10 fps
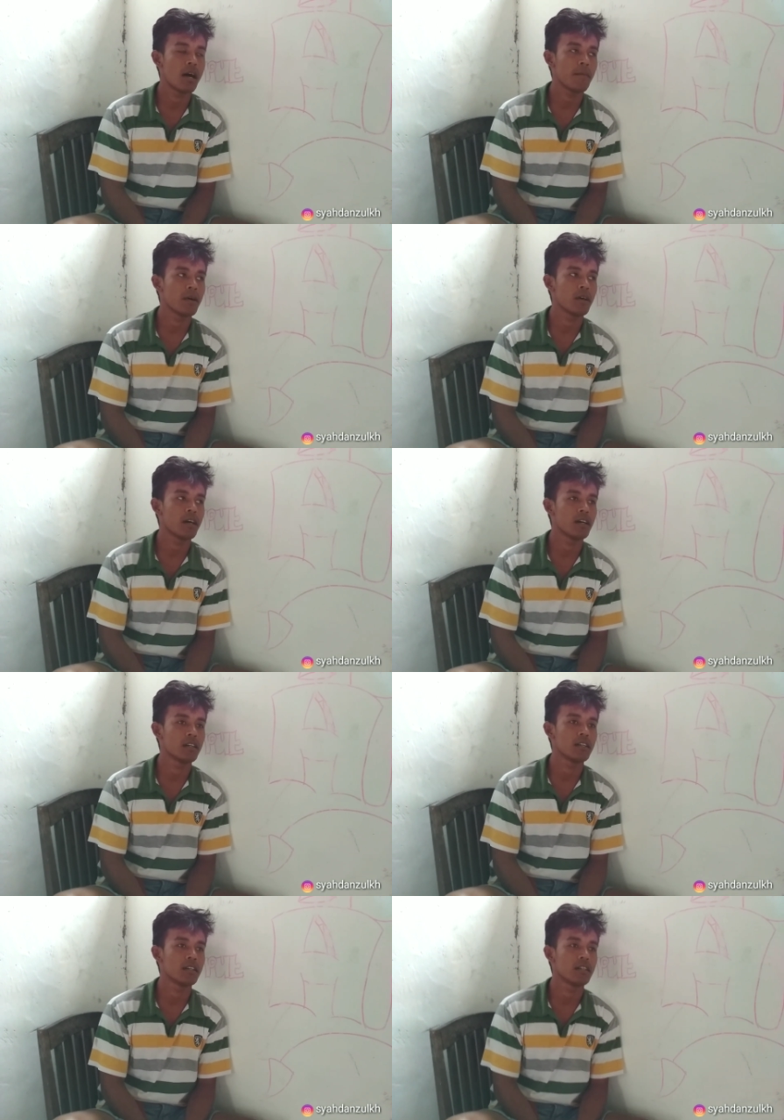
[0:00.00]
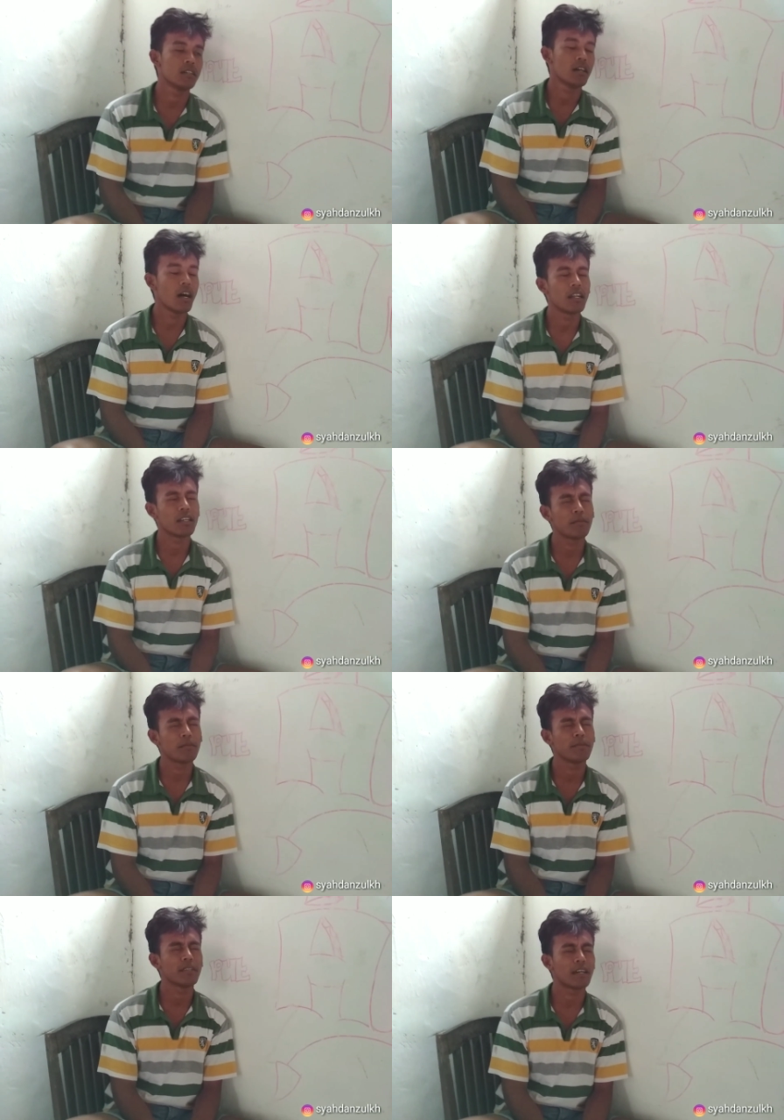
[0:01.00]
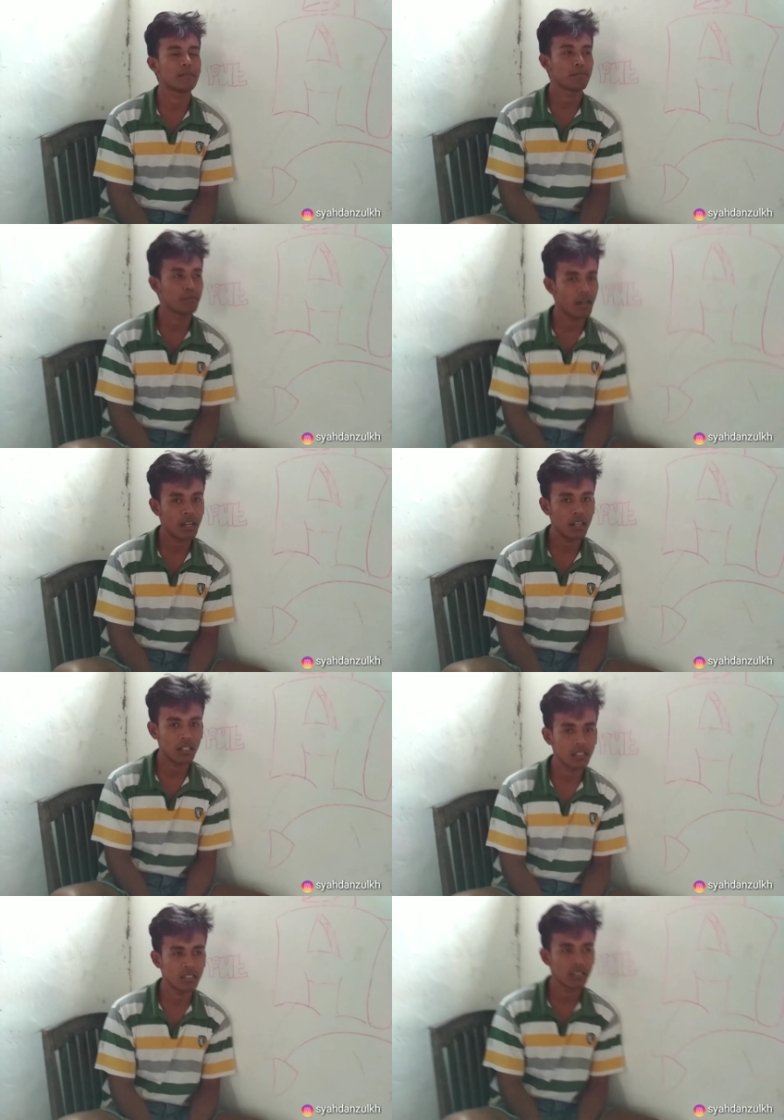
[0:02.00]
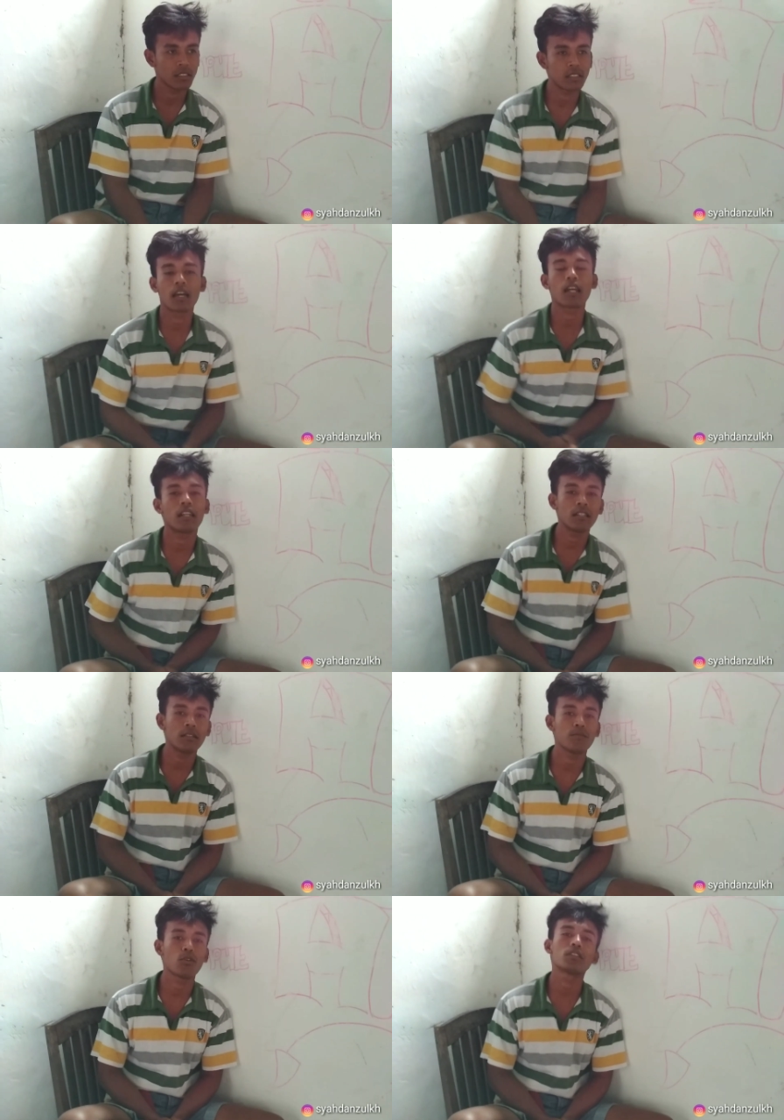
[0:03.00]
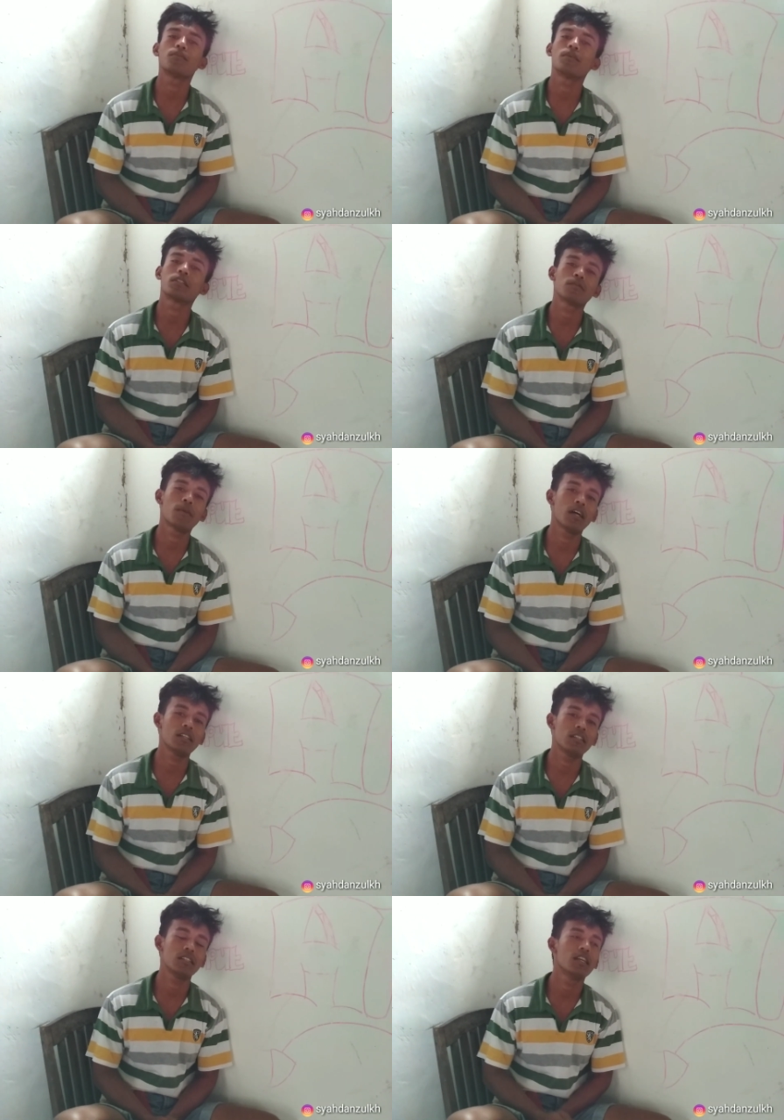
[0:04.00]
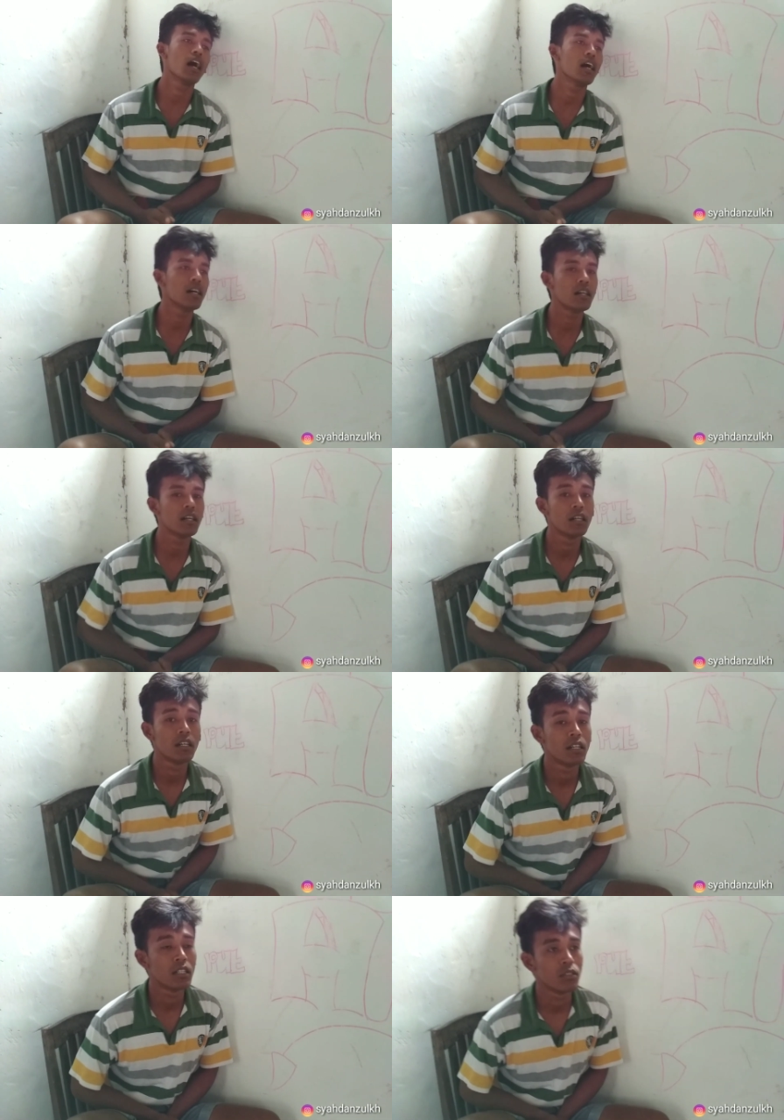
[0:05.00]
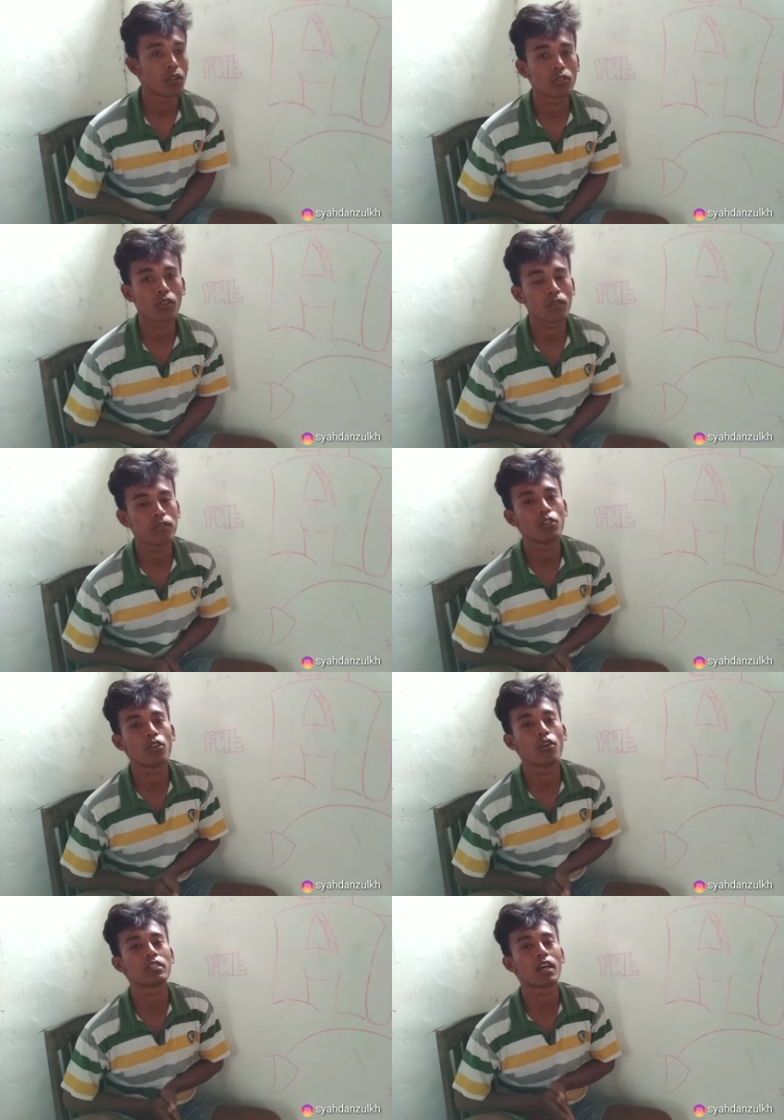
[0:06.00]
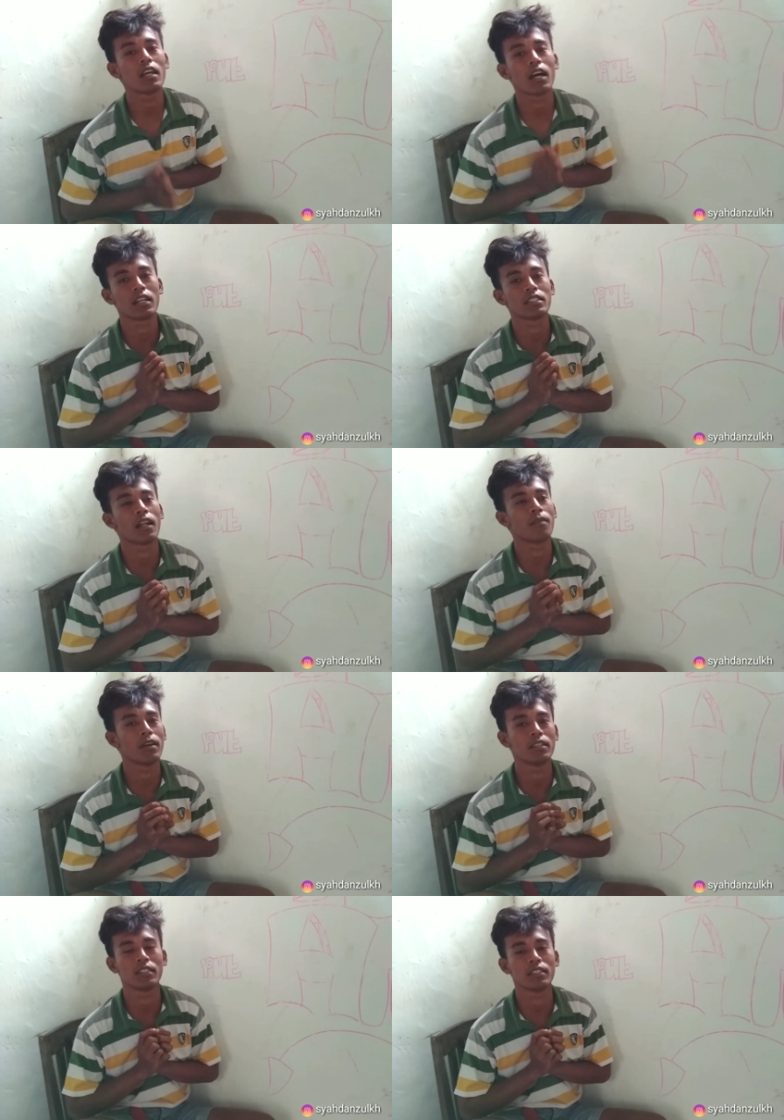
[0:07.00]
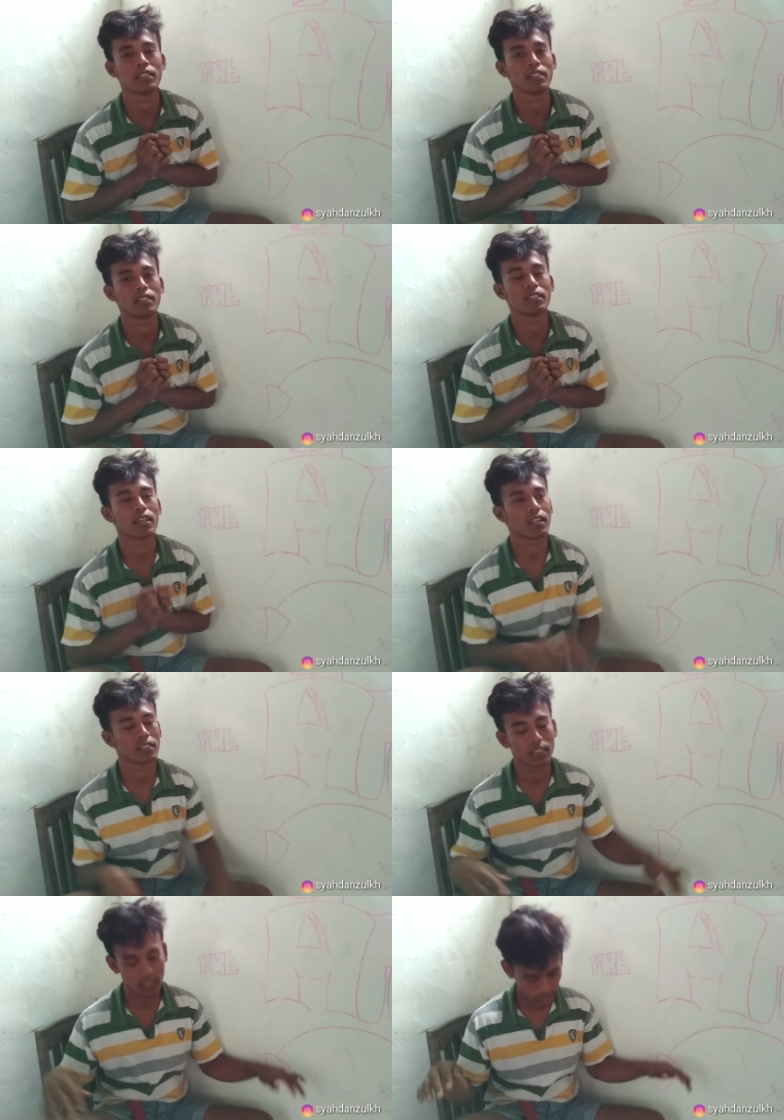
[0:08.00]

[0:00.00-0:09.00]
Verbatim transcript: apa ya ada beberapa saran buat teman-teman yang nonton video saya selama ini guys